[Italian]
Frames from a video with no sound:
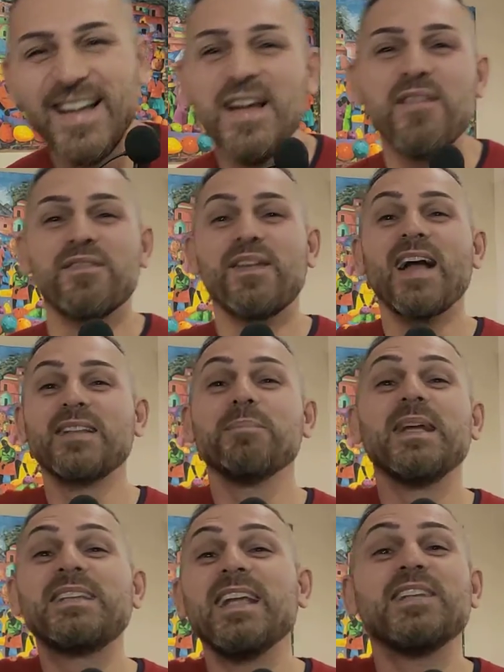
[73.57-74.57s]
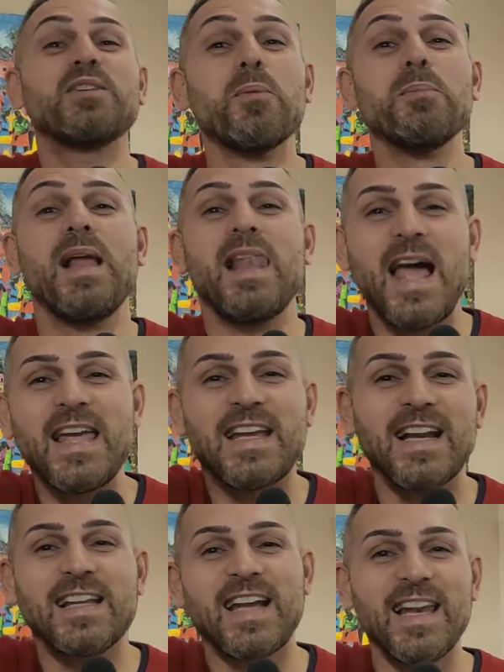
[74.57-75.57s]
Fat, mettete un bel like
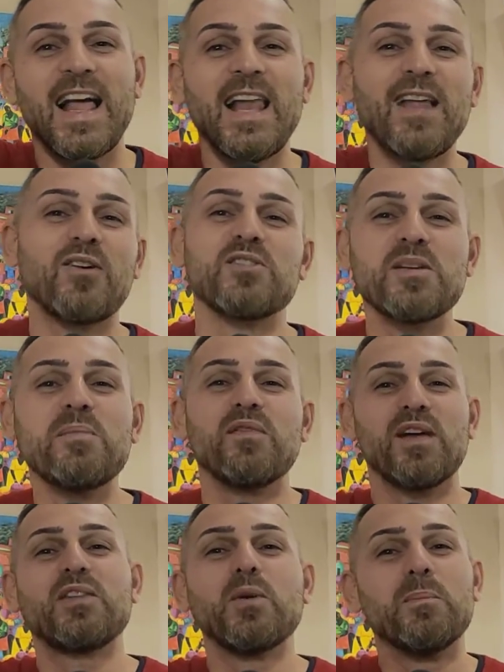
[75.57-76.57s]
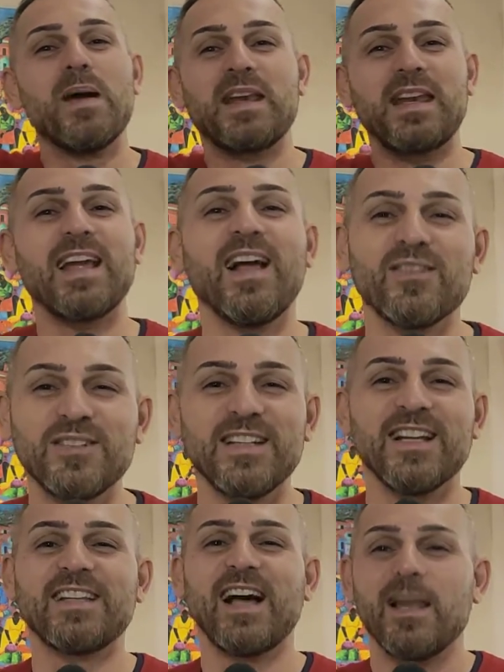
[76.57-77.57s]
al canale così mi fate un bel regalo di
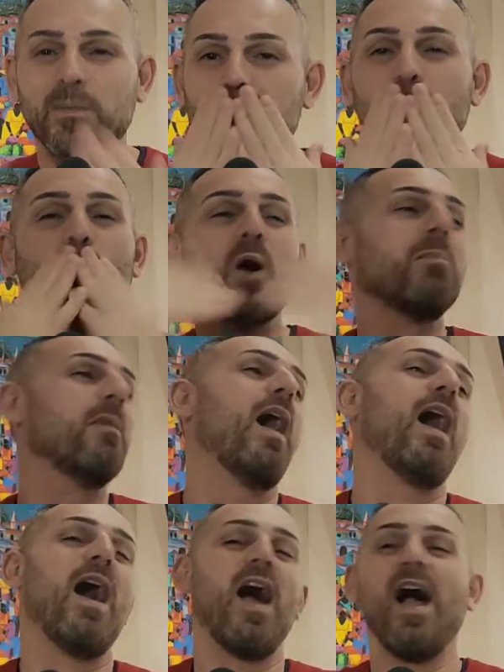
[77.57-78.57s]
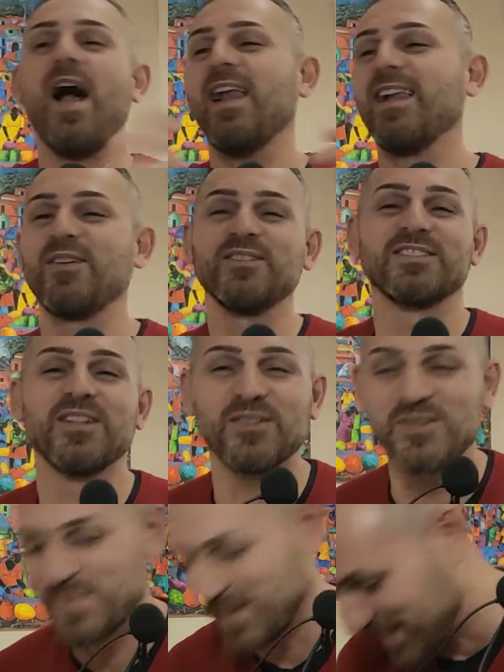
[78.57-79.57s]
Natale. Bella, questo è uno
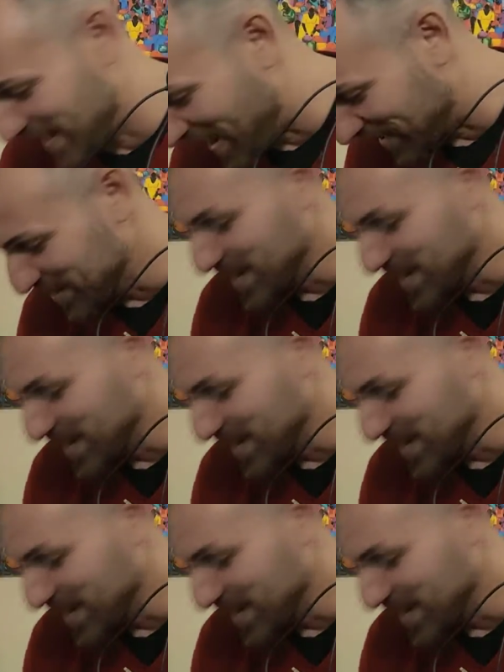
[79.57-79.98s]
spettacolo.